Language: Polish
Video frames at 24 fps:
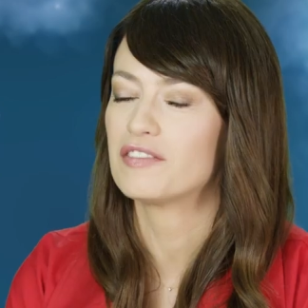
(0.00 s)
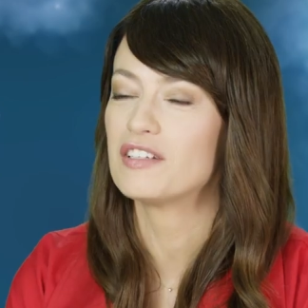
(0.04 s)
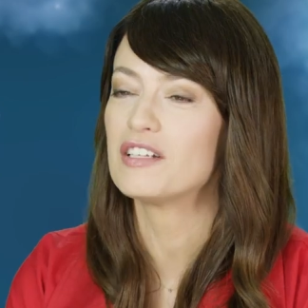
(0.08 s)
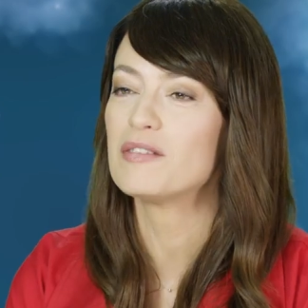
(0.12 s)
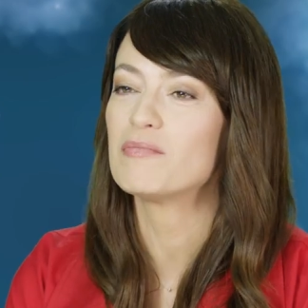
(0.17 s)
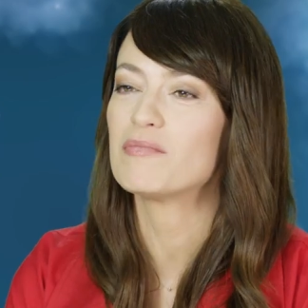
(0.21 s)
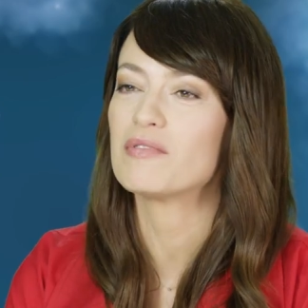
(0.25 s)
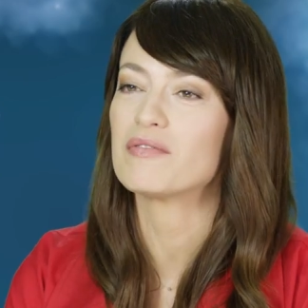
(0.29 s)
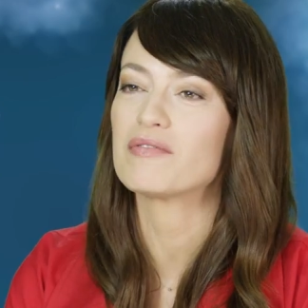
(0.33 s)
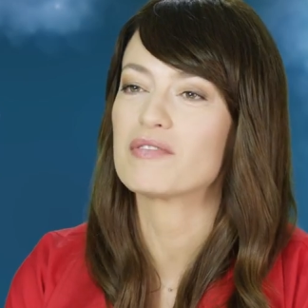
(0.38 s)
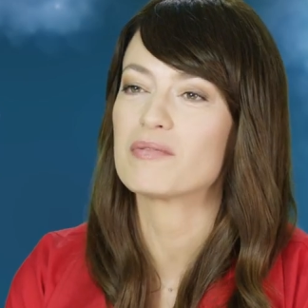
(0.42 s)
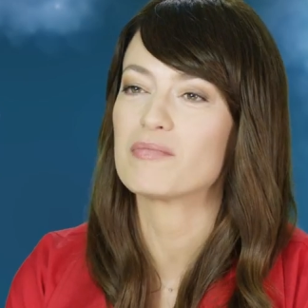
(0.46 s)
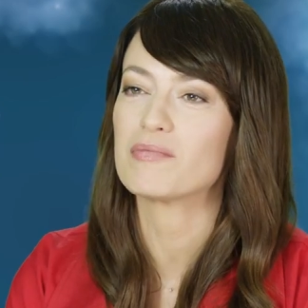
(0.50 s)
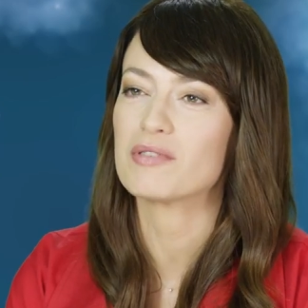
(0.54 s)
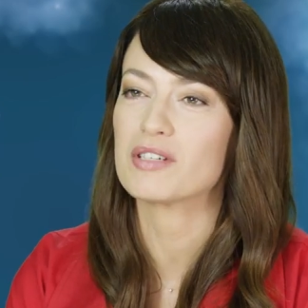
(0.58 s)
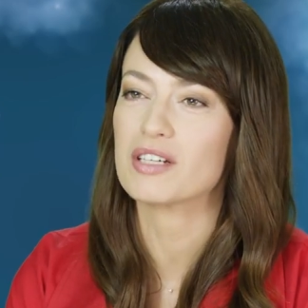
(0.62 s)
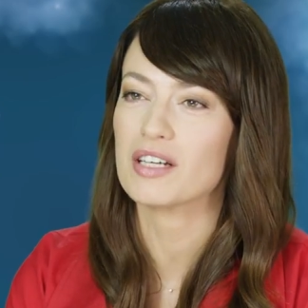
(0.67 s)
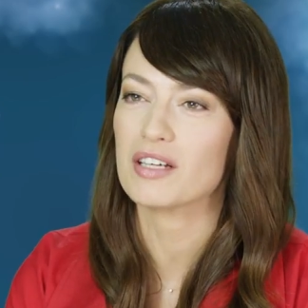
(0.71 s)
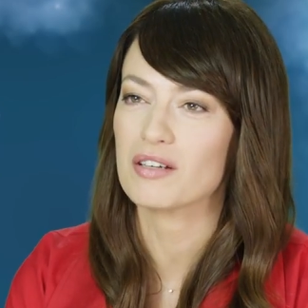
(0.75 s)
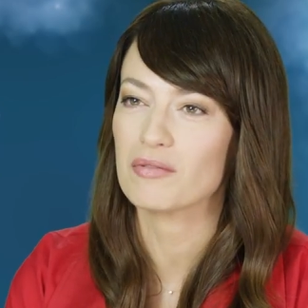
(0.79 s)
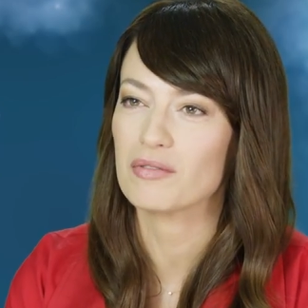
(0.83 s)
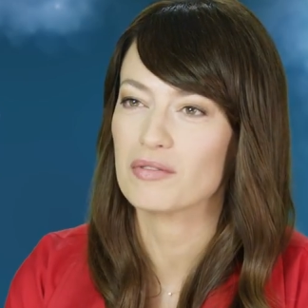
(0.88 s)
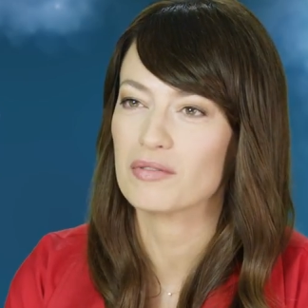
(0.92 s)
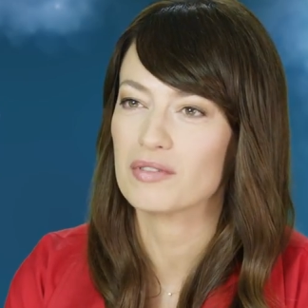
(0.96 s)
Filmy
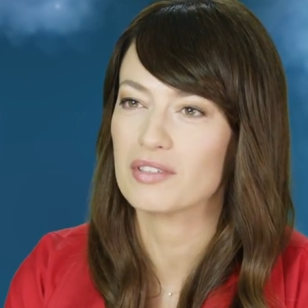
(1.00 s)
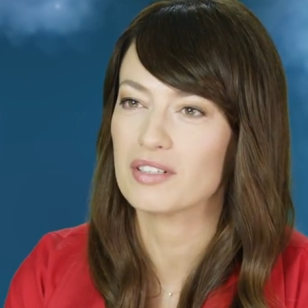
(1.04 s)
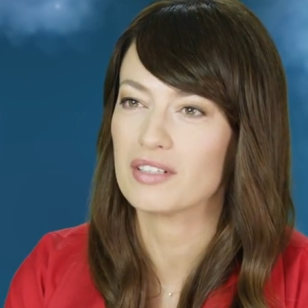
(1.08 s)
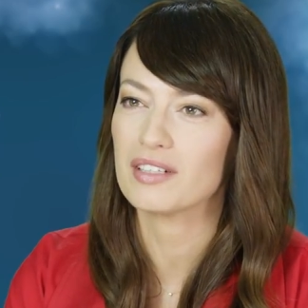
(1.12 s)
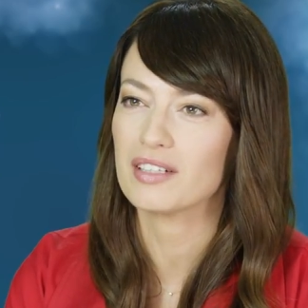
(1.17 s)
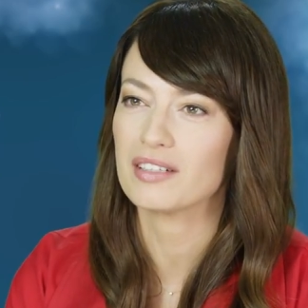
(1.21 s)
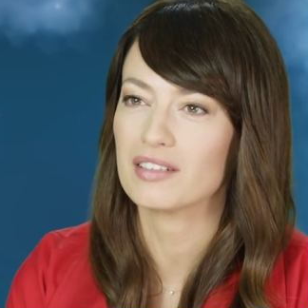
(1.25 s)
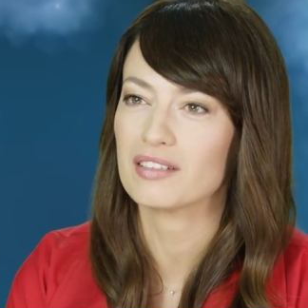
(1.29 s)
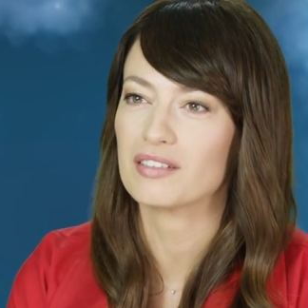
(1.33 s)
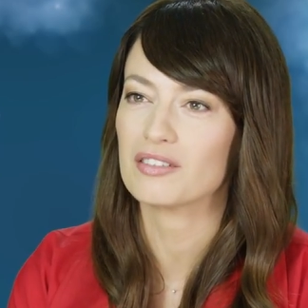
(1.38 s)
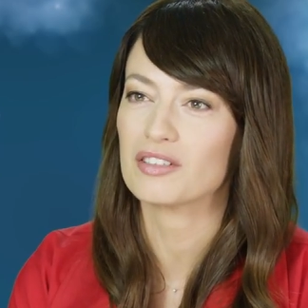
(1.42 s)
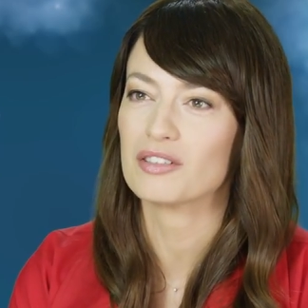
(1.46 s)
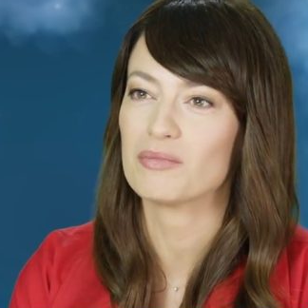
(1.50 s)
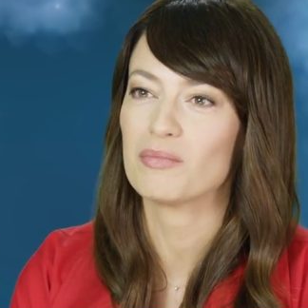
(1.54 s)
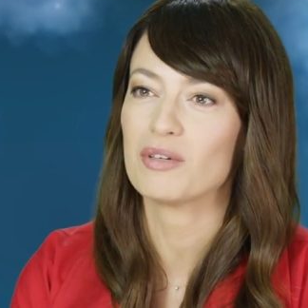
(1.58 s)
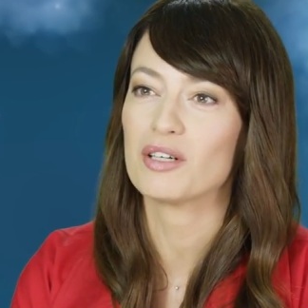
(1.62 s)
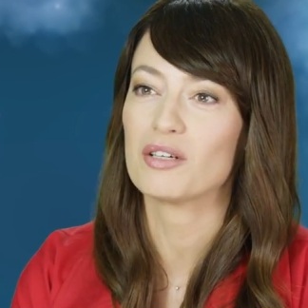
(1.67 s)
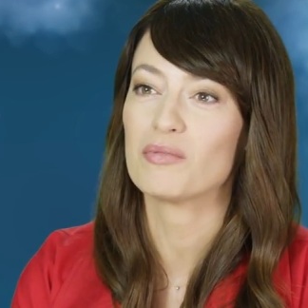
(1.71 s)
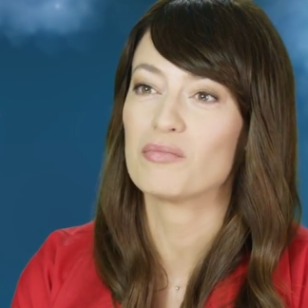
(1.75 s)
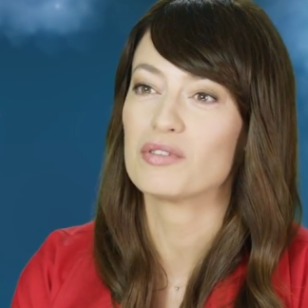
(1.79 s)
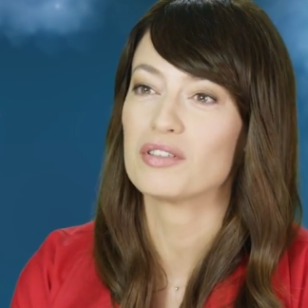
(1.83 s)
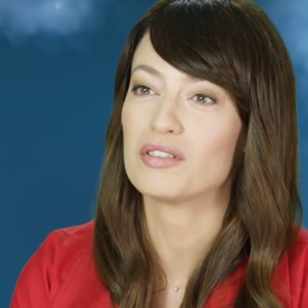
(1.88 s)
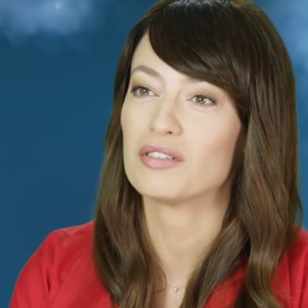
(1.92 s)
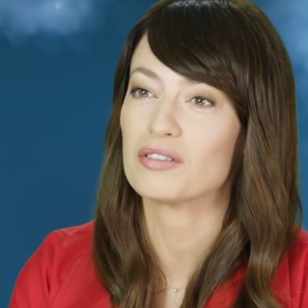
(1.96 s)
zbliżają ludzi, dlatego że
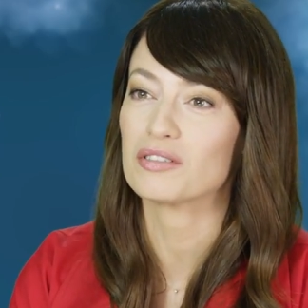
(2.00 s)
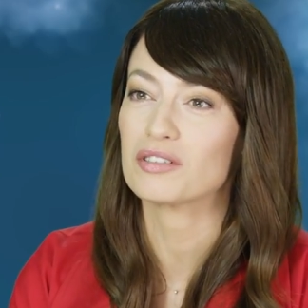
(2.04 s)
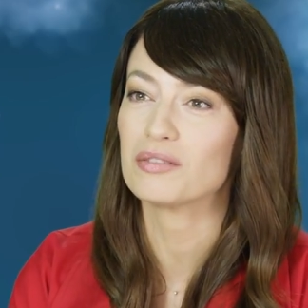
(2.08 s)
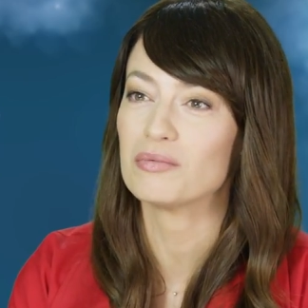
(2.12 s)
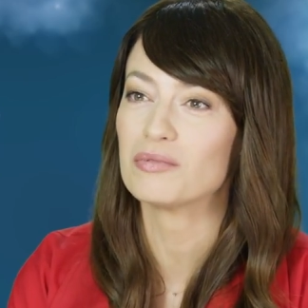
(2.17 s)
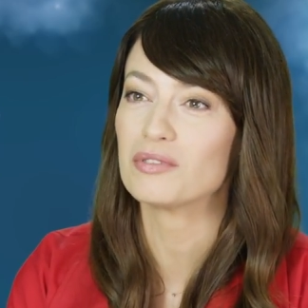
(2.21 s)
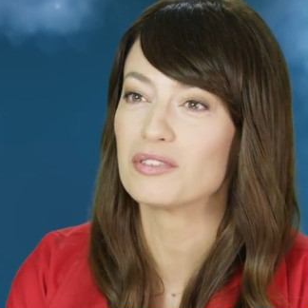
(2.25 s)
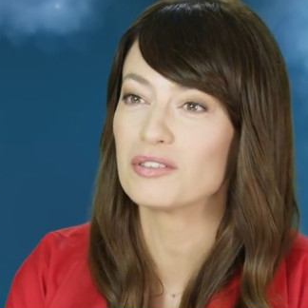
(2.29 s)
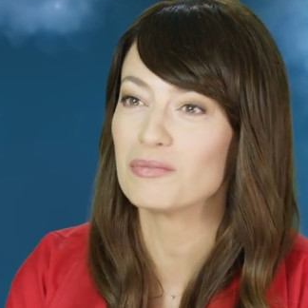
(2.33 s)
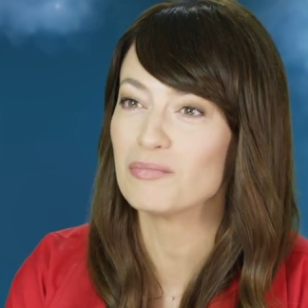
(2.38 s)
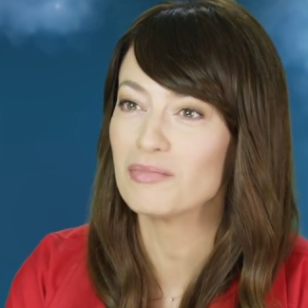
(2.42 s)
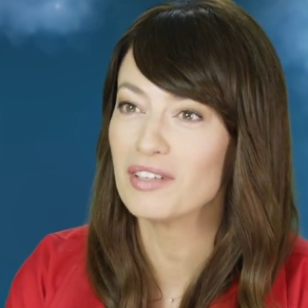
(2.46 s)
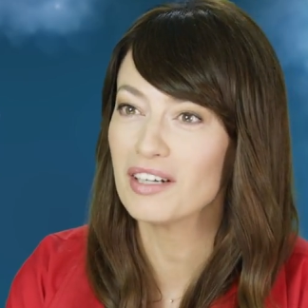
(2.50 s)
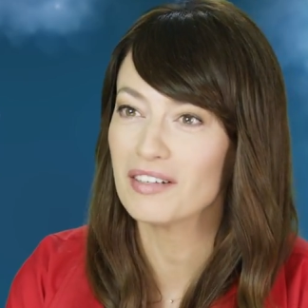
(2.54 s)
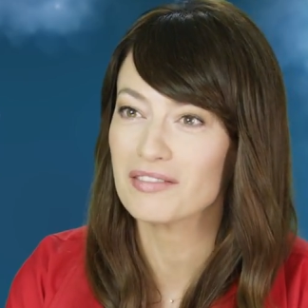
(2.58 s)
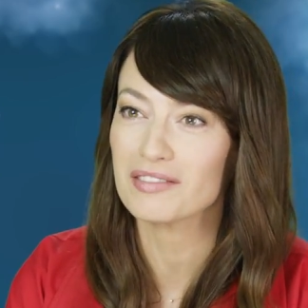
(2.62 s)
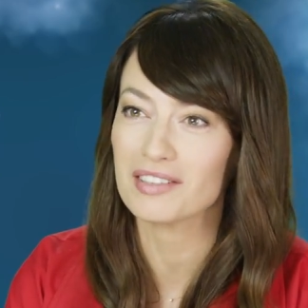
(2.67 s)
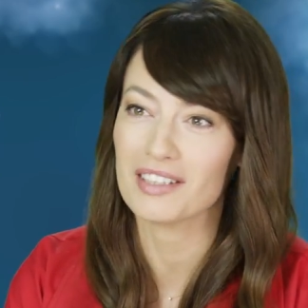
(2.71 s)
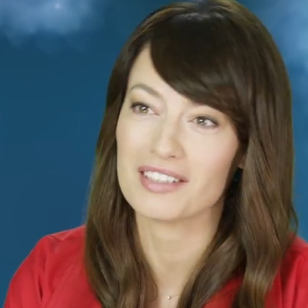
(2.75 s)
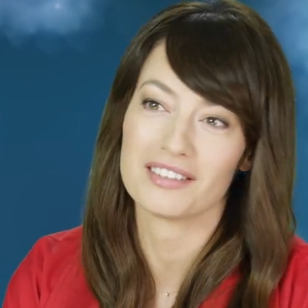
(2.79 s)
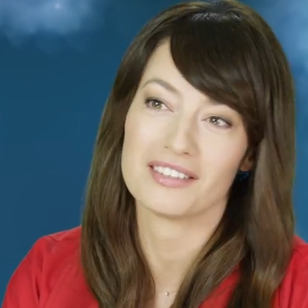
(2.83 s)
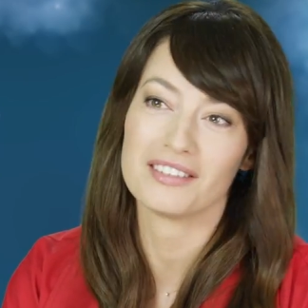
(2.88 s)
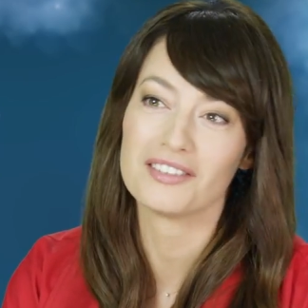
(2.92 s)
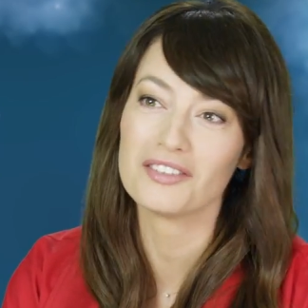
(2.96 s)
mają później o czym
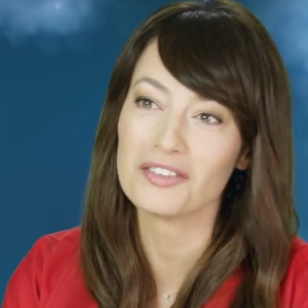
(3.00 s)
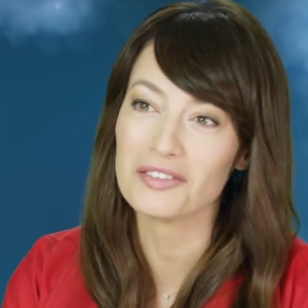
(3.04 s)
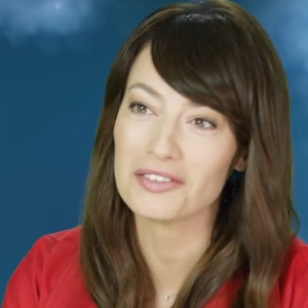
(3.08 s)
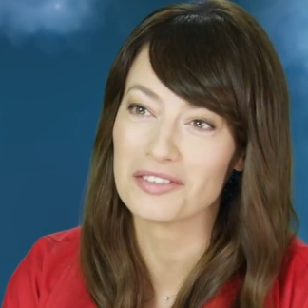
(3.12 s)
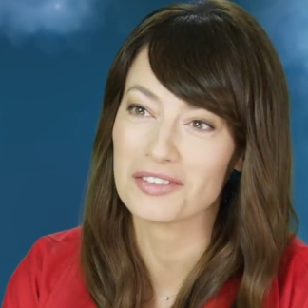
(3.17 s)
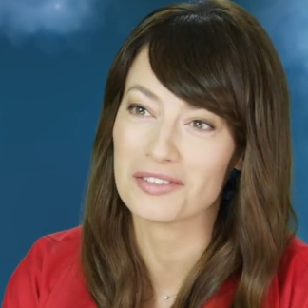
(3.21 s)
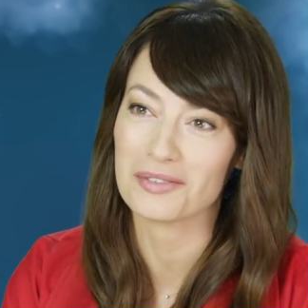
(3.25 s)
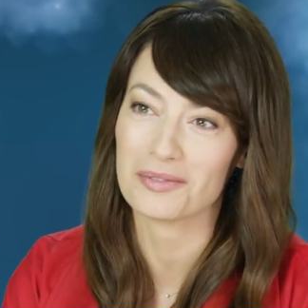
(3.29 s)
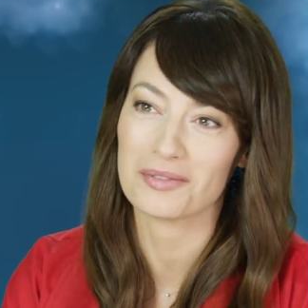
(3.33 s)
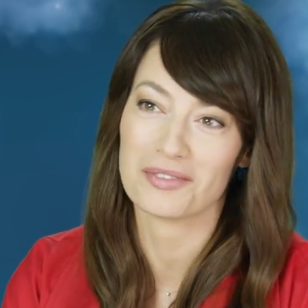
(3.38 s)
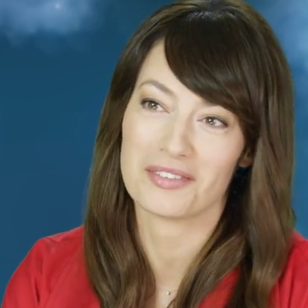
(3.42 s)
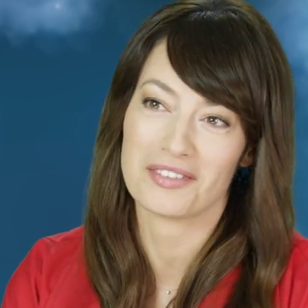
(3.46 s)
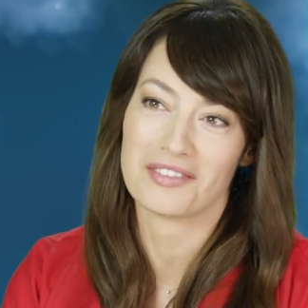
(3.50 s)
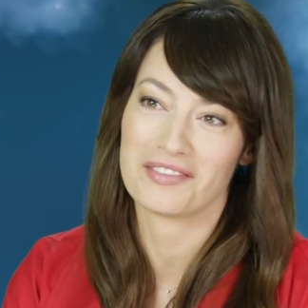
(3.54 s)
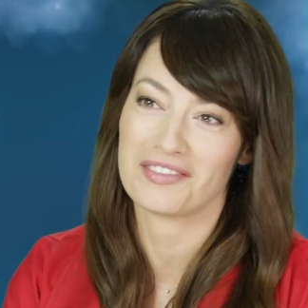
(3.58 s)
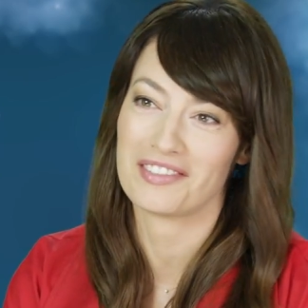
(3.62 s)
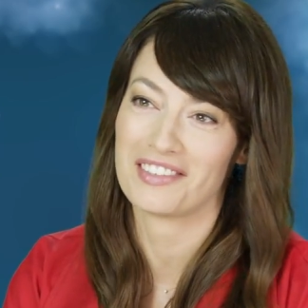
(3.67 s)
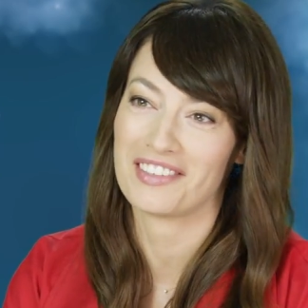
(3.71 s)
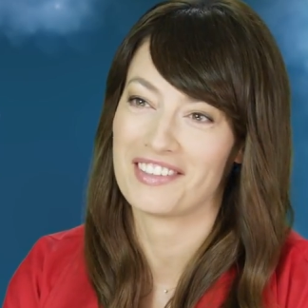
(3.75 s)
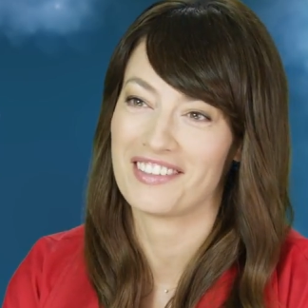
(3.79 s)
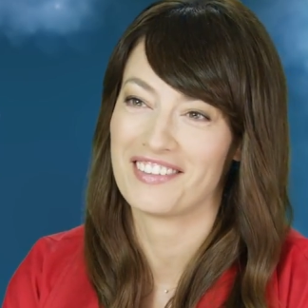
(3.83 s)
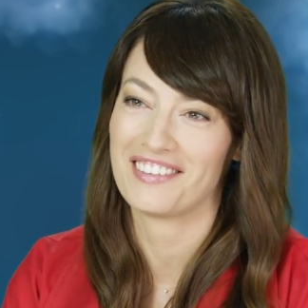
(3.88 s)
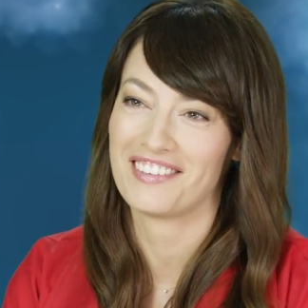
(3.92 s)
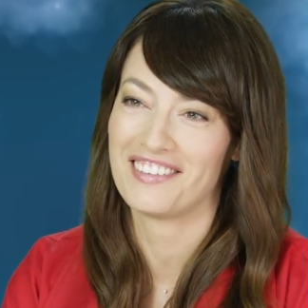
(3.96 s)
rozmawiać i to jest
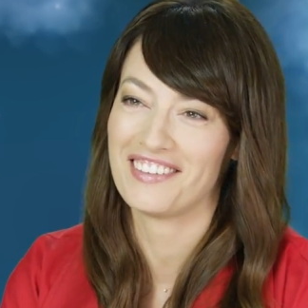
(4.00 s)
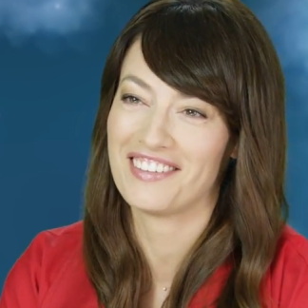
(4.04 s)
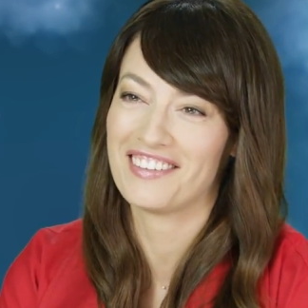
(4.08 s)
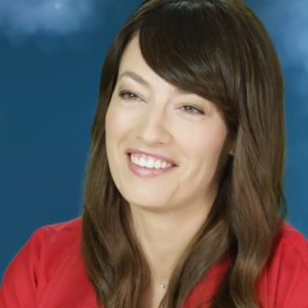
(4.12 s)
cudowne.